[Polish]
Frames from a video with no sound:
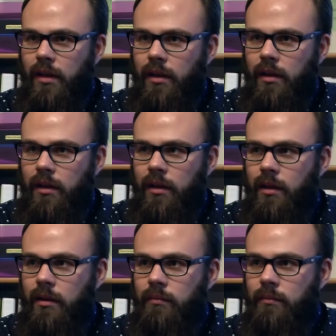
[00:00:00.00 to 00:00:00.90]
e,
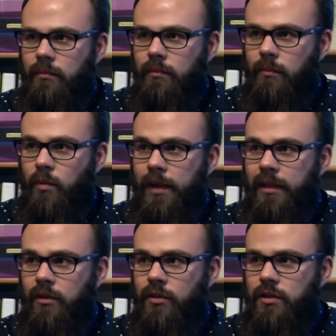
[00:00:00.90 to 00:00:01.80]

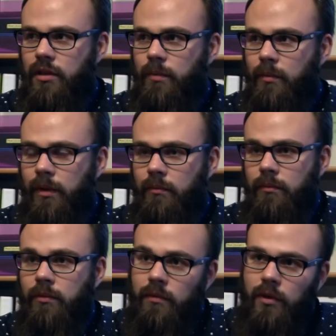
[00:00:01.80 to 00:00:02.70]
umiejętności,
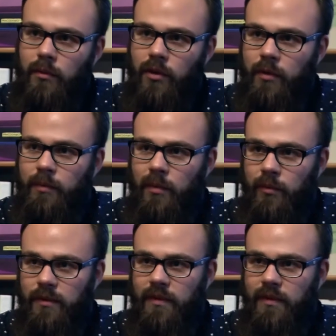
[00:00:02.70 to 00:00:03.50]
które mogą mi pomóc